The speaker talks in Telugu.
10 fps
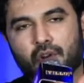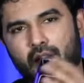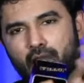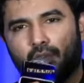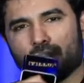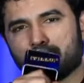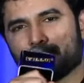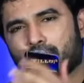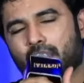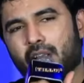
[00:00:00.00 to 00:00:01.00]
ఒక ఏదో
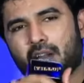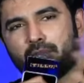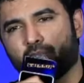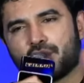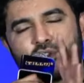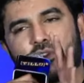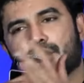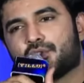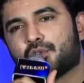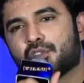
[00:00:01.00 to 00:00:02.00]
ఒక హ్యాండ్ పొజిషన్
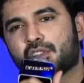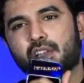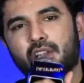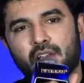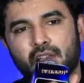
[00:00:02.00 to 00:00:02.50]
ఏదో చూసి